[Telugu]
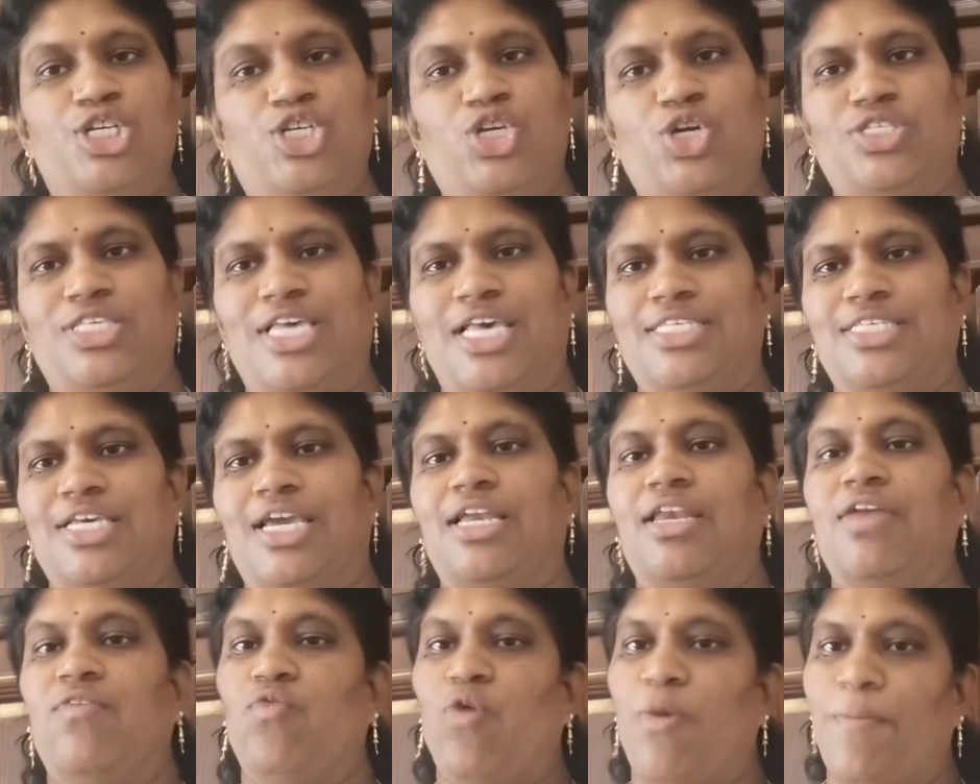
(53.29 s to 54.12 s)

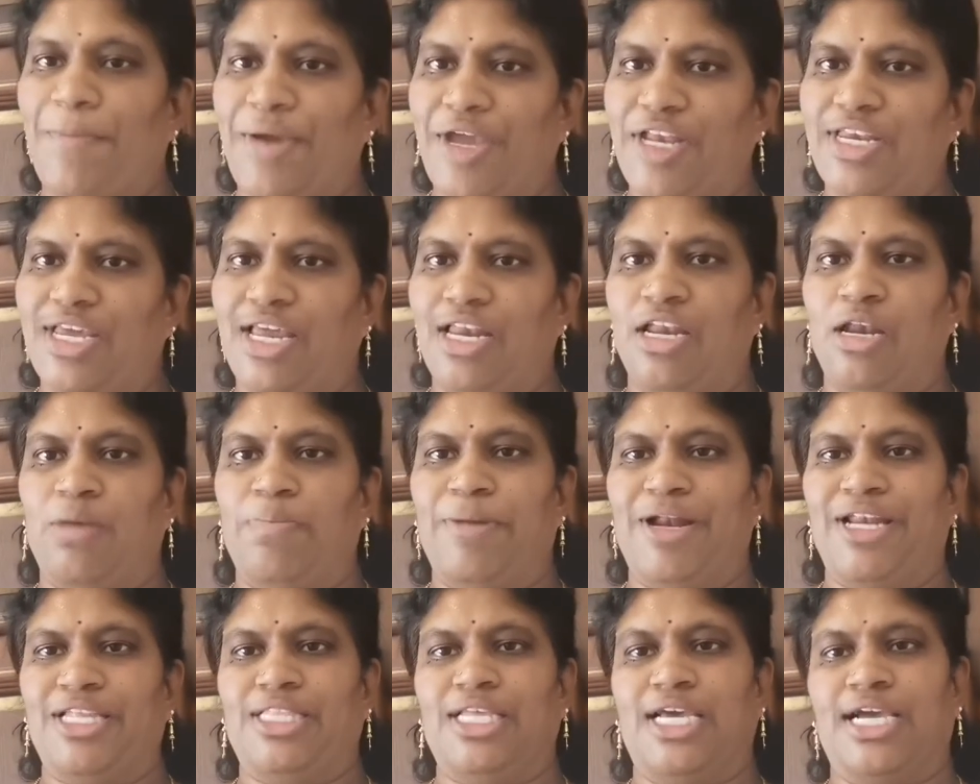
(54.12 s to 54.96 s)
చూసేసేయండి ఒపీనియన్
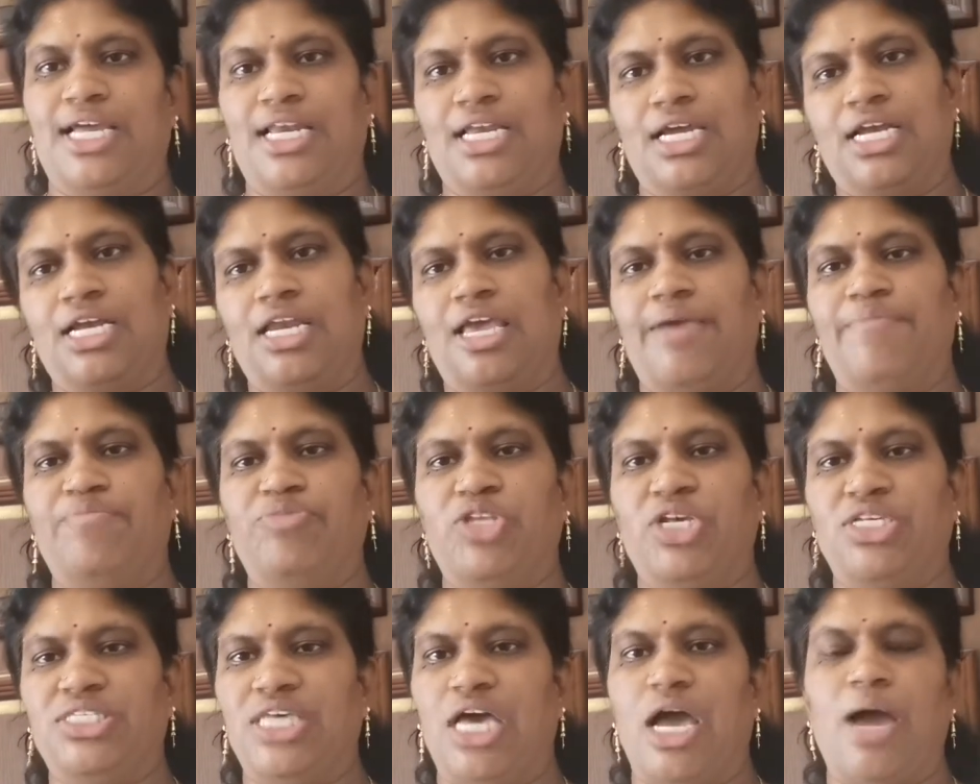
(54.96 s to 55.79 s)
అని పెడితే కనుక
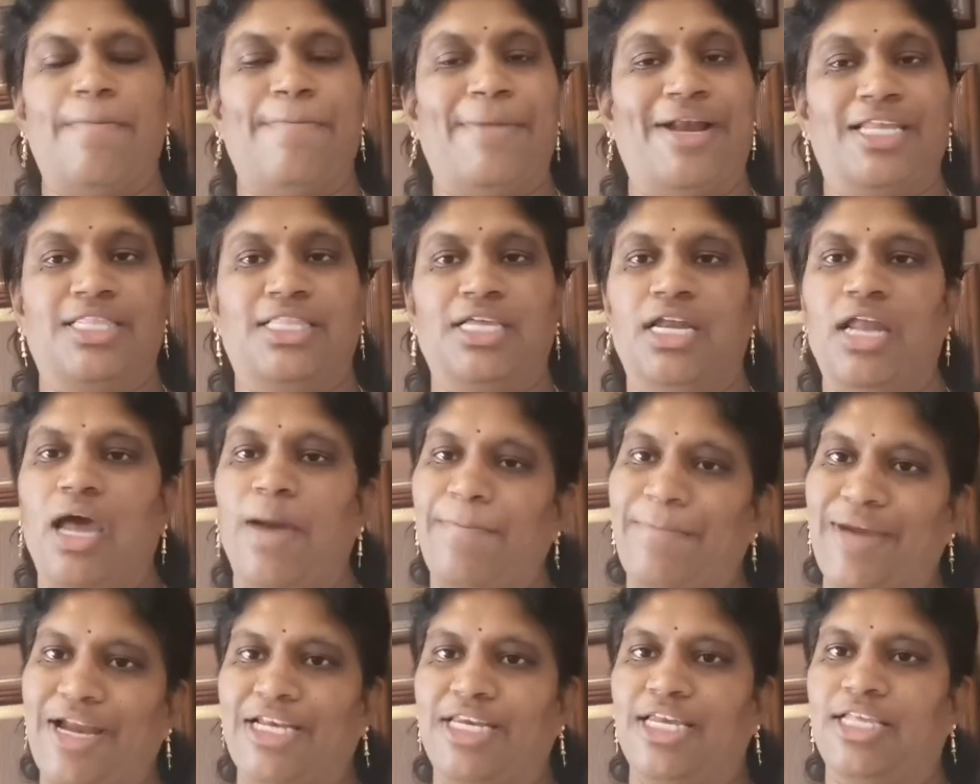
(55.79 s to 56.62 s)
నేమ్తో సహా పెడతాను
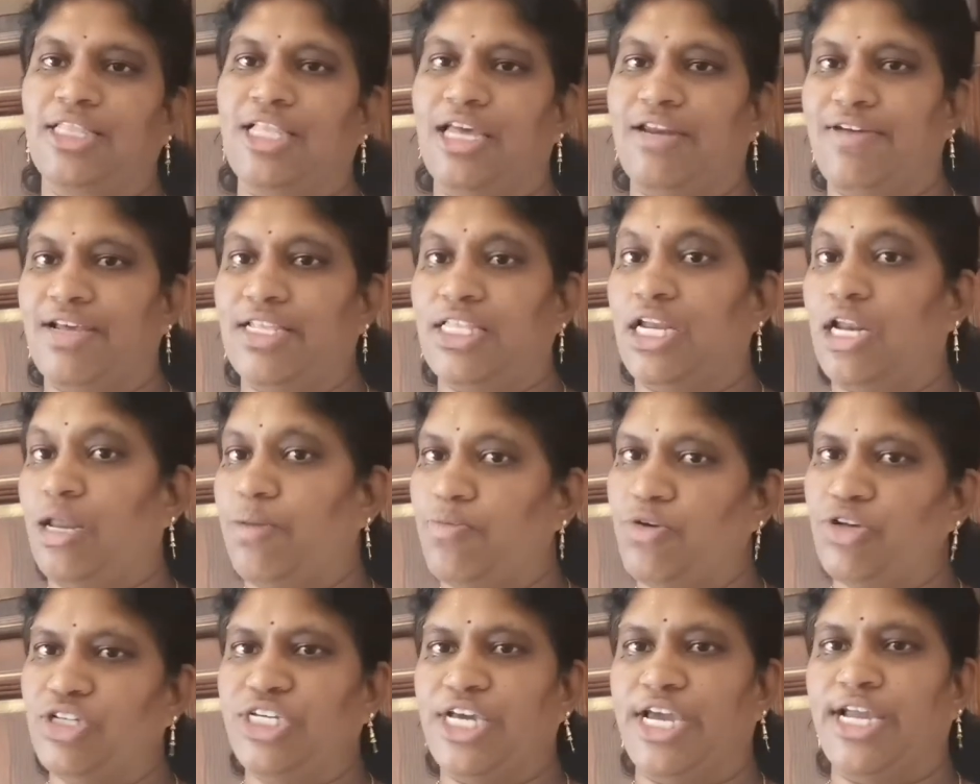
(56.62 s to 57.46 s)
ఆ పెట్టిన తర్వాత
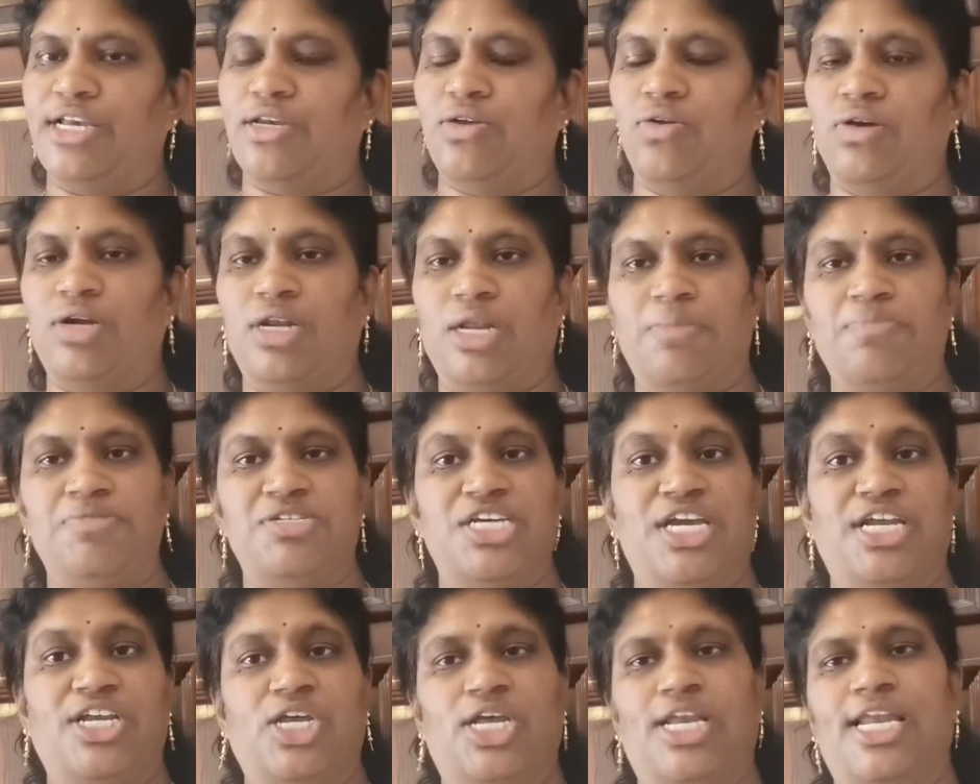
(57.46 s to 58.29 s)
రిమూవ్ చేయటం ట్రిమ్
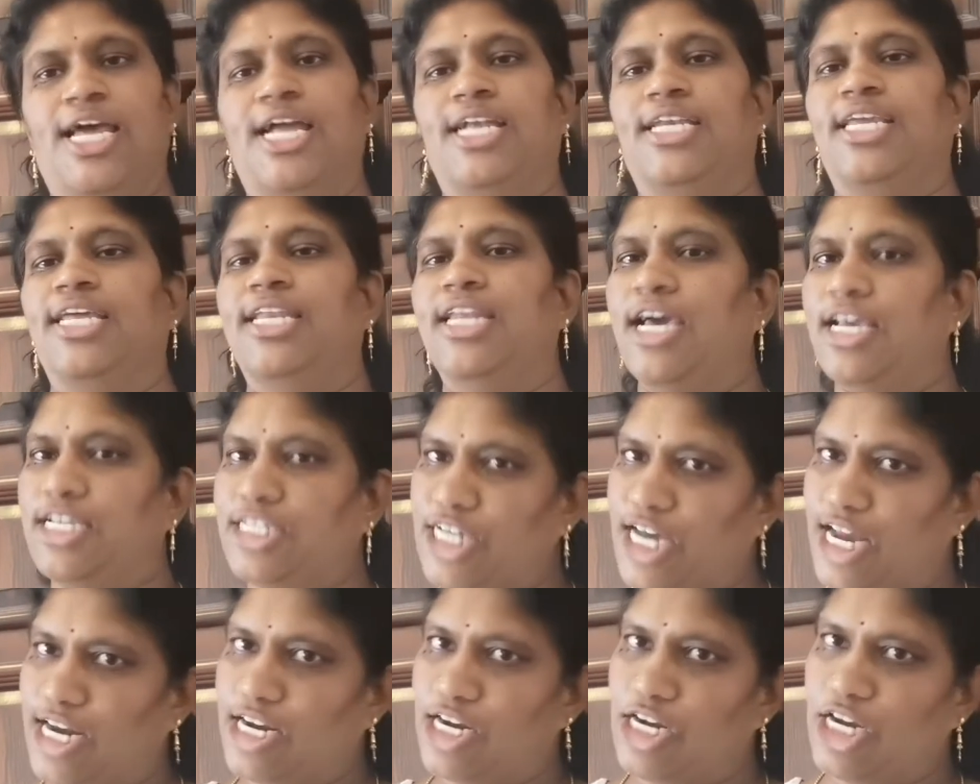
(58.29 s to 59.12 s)
చేయటం ఇలాంటివి నా
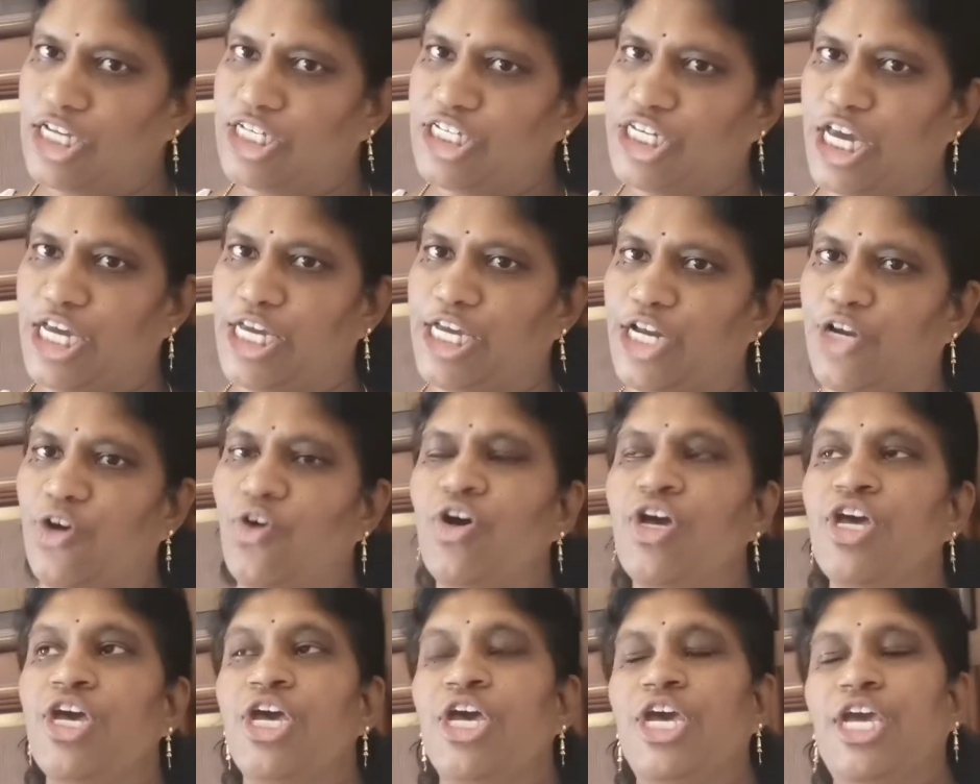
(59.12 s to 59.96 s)
ఛానల్లో చెయ్యను
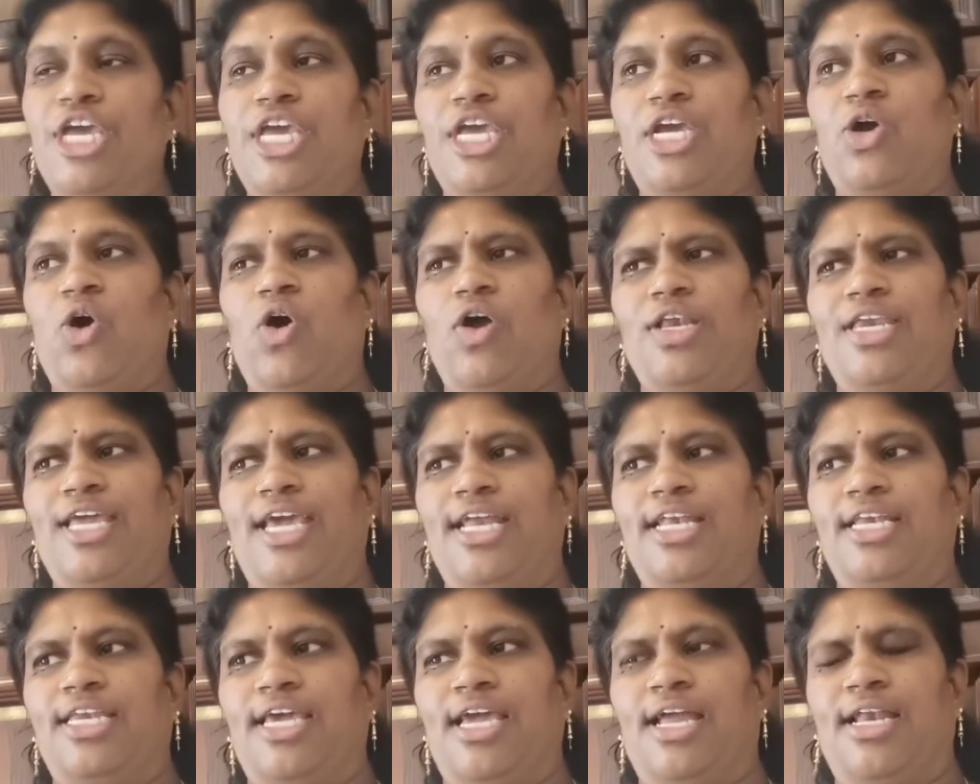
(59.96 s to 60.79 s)
ఇంకోటి
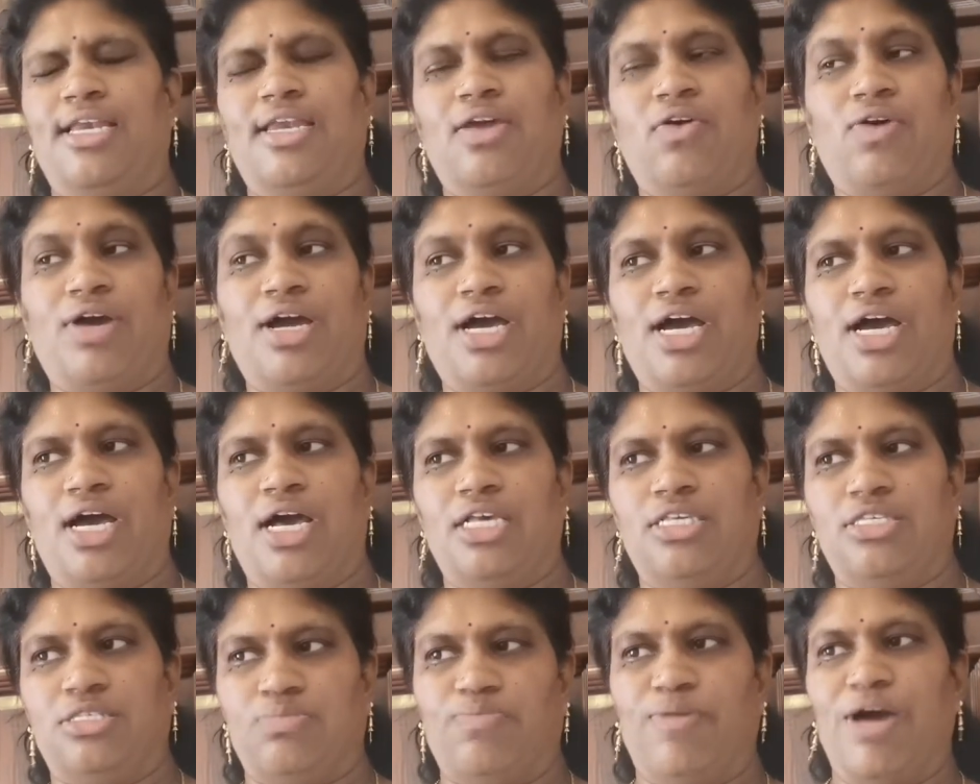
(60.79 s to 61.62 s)
ఏంటి అంటే ఒక
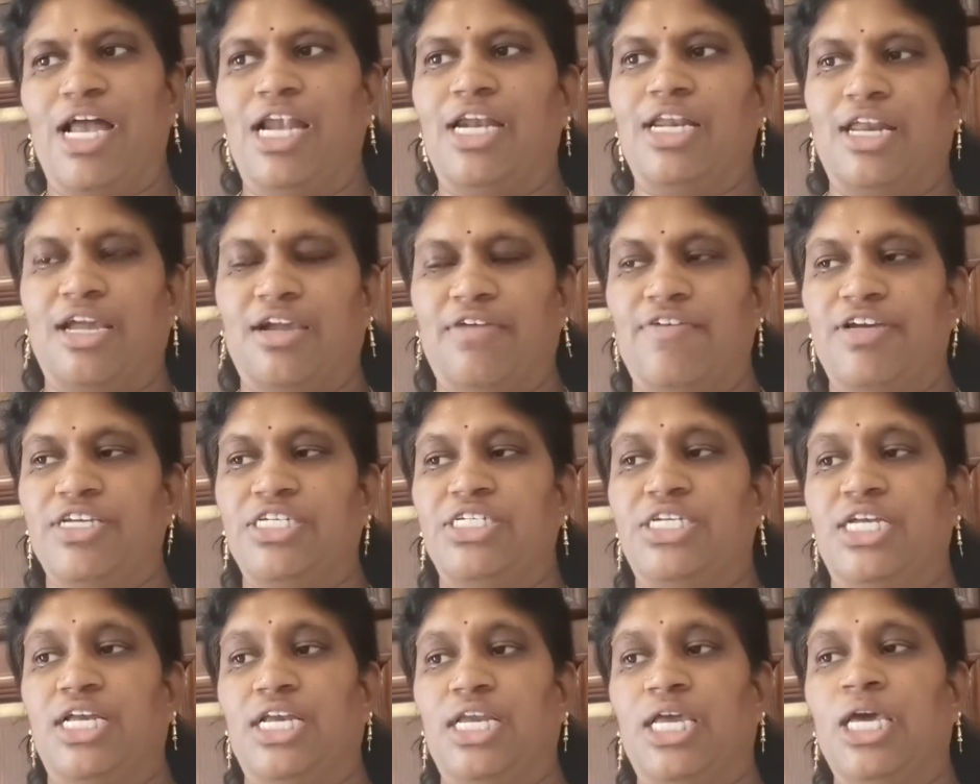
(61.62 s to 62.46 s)
స్మాల్
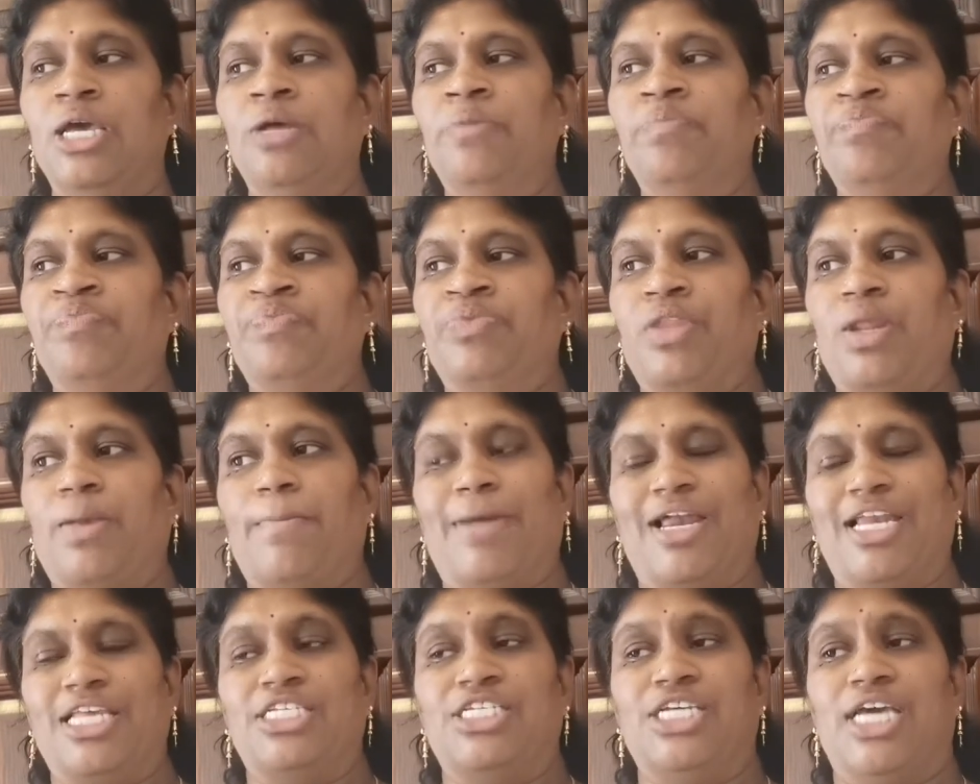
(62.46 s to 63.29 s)
రిక్వెస్ట్ అండి
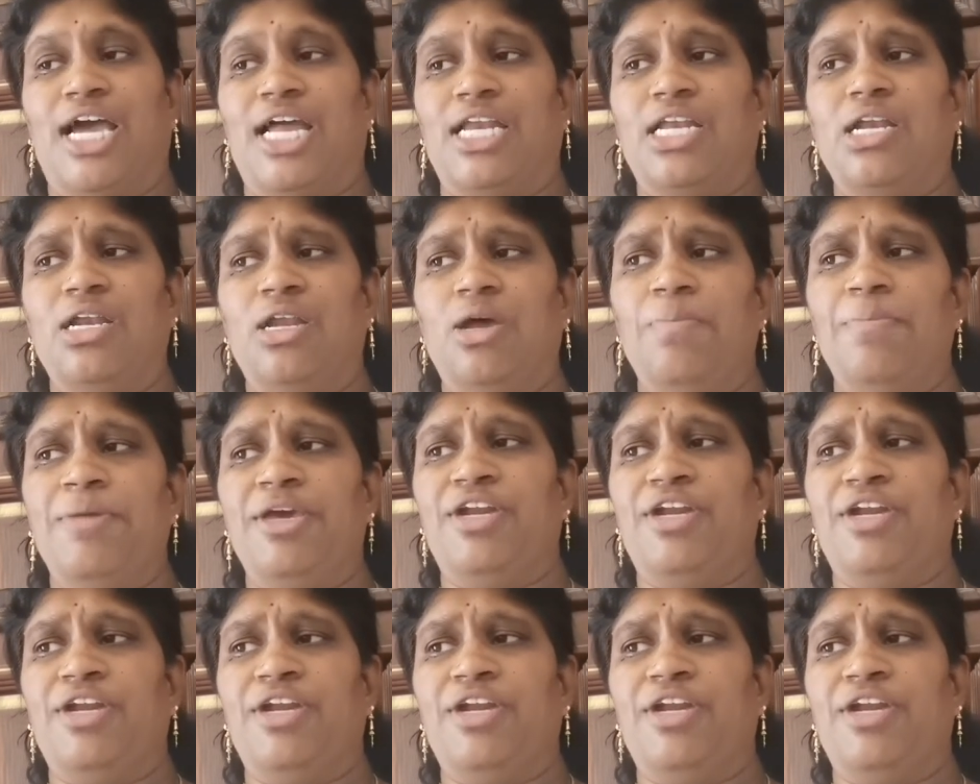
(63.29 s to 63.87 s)
మన ఛానల్లో